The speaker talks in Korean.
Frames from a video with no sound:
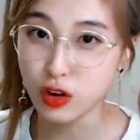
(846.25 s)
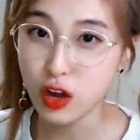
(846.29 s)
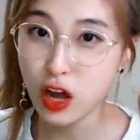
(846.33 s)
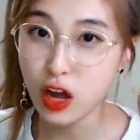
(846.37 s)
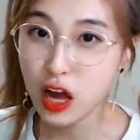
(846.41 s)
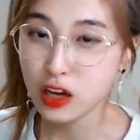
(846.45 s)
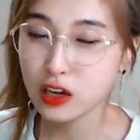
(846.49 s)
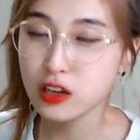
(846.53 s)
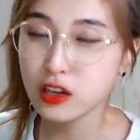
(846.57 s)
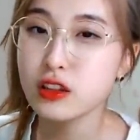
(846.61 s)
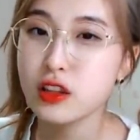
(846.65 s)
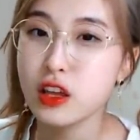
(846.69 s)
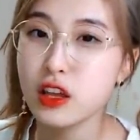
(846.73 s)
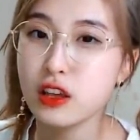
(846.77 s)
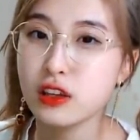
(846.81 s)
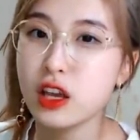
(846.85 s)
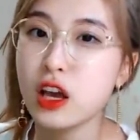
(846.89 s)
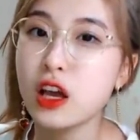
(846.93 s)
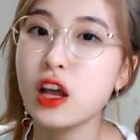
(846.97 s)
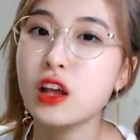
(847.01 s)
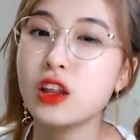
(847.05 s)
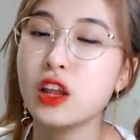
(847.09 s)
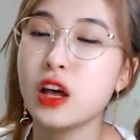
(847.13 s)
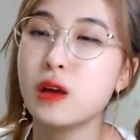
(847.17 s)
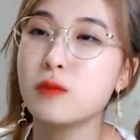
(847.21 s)
근데
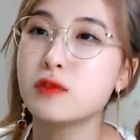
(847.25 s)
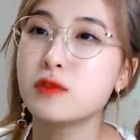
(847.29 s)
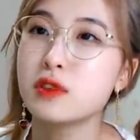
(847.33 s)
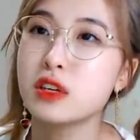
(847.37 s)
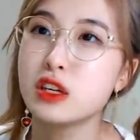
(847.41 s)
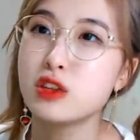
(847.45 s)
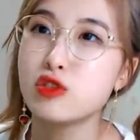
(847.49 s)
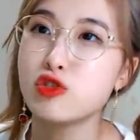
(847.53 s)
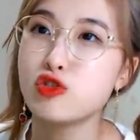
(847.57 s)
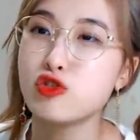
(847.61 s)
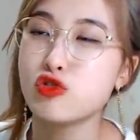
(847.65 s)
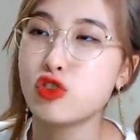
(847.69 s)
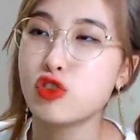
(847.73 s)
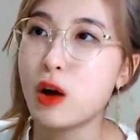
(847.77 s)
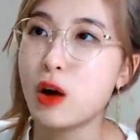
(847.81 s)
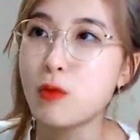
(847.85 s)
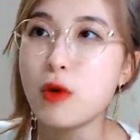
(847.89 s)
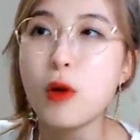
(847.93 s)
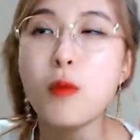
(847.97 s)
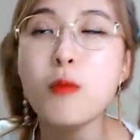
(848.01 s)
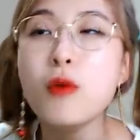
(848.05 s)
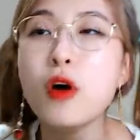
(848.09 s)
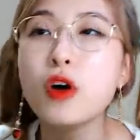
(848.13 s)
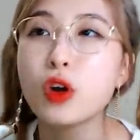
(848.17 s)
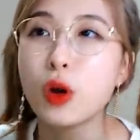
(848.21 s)
살아남은 인류가 몇
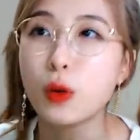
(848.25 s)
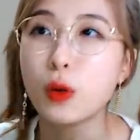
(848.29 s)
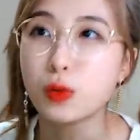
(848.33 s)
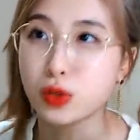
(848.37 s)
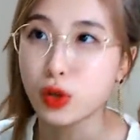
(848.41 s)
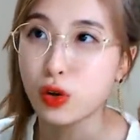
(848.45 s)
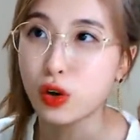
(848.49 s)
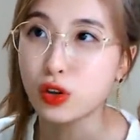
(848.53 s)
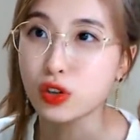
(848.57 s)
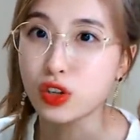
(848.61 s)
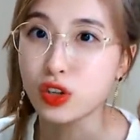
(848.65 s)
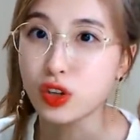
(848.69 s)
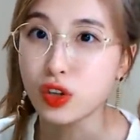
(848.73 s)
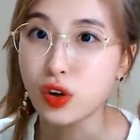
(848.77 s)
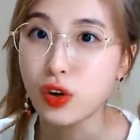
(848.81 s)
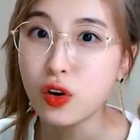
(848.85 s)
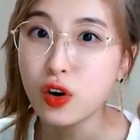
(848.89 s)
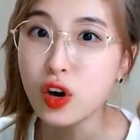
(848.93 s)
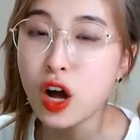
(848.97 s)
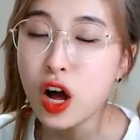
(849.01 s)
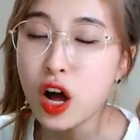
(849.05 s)
명이 없었거든요.